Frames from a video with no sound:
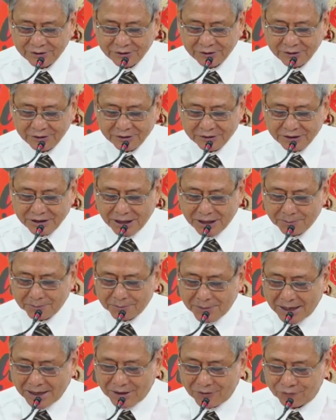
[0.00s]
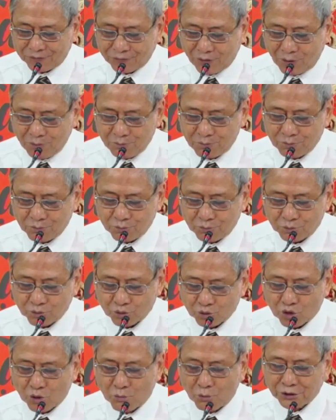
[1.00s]
niềm hạnh phúc
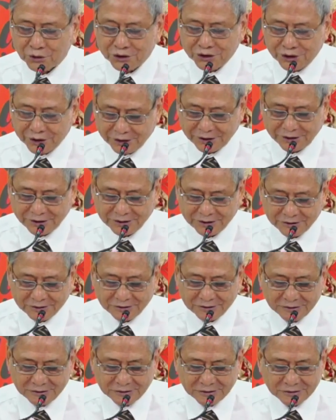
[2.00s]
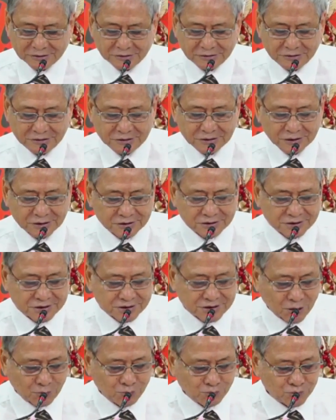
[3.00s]
của một người được
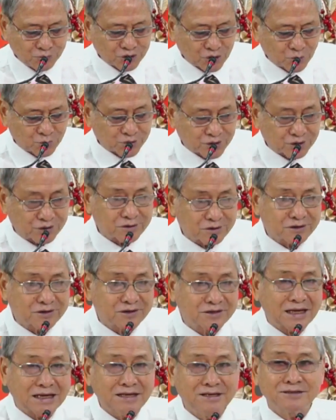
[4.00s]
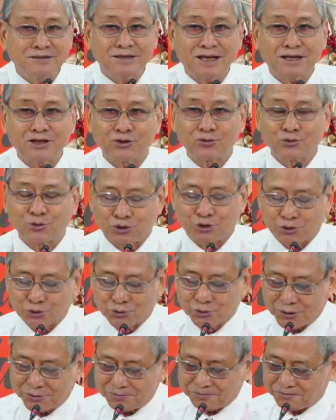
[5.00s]
sống trong sự dẫn dắt của
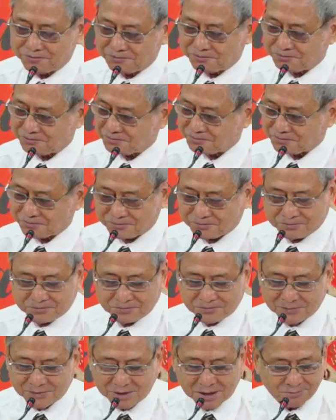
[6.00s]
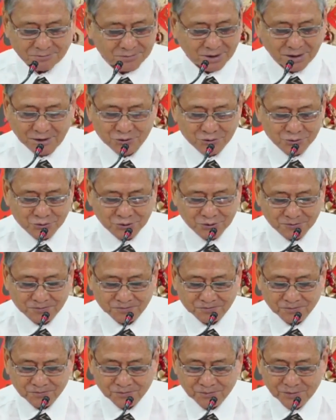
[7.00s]
Chúa. Cảm tạ ơn Chúa.
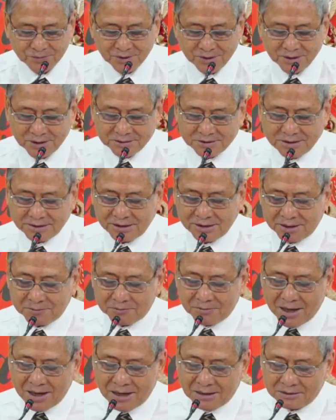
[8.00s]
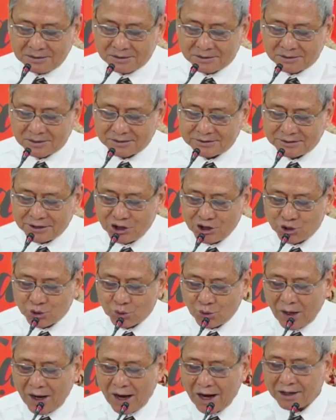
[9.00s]
Thi thiên ba được người tin
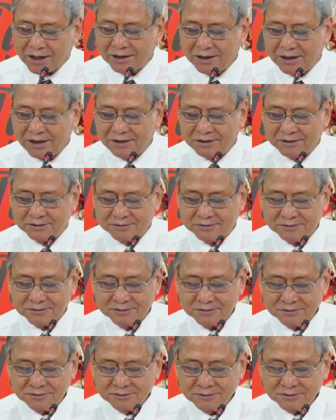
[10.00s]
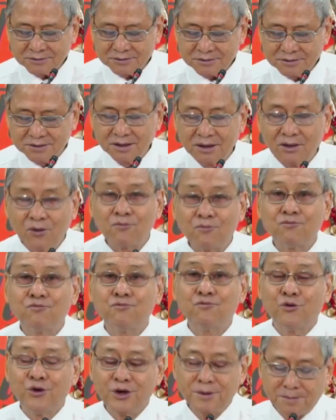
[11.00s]
Chúa hát lên giữa lúc
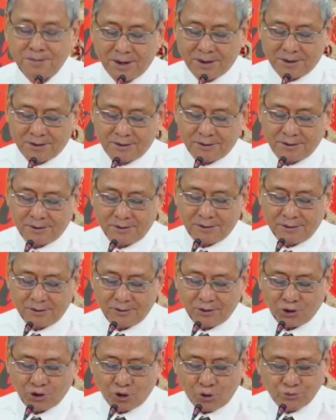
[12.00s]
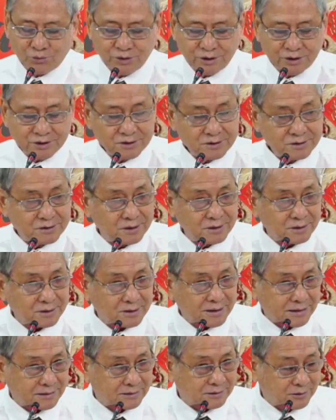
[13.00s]
vui mừng cũng như giữa
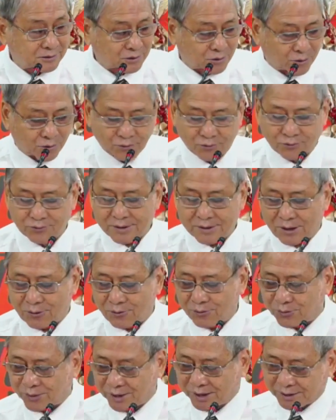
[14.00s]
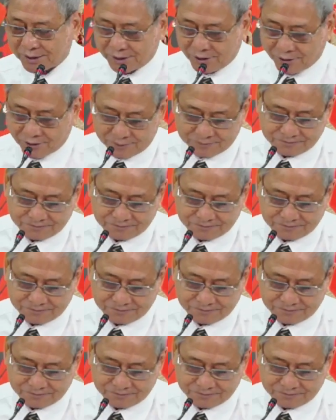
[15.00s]
cảnh khổ đau của đời người đó.